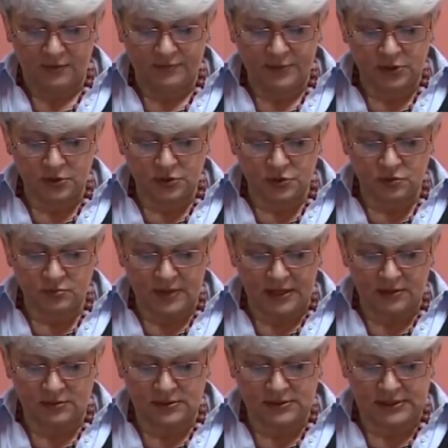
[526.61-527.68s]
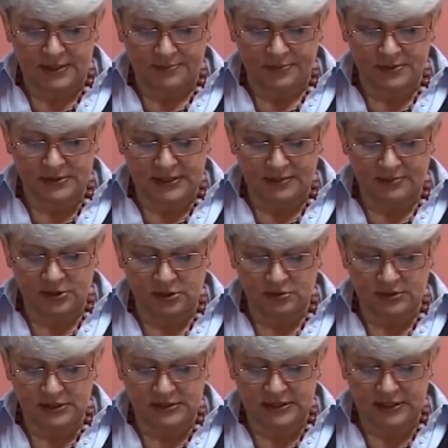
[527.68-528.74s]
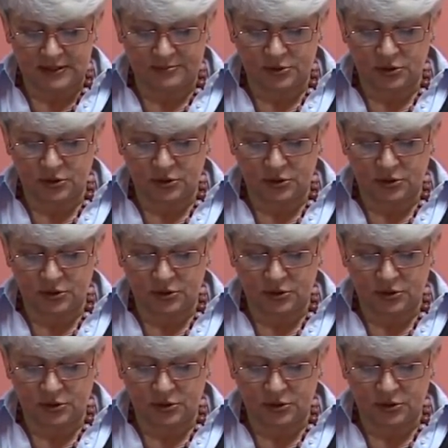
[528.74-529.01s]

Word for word: W miesiącu maju zapoznamy się ze stanem